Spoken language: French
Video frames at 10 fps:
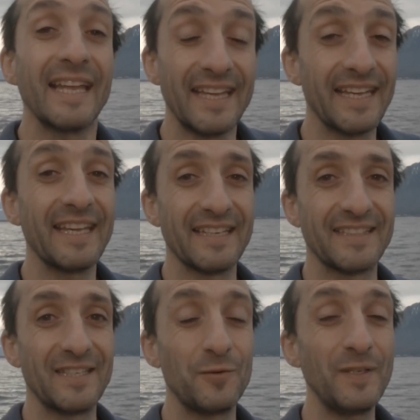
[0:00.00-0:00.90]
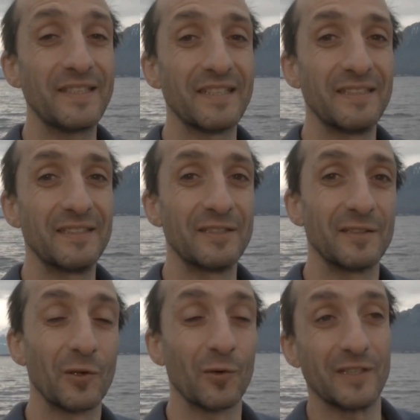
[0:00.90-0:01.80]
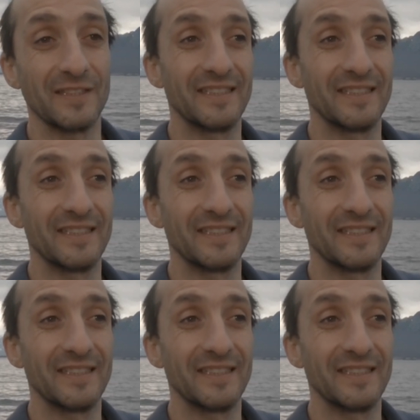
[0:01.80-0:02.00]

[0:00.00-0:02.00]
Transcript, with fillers: et, ainsi de suite. Donc,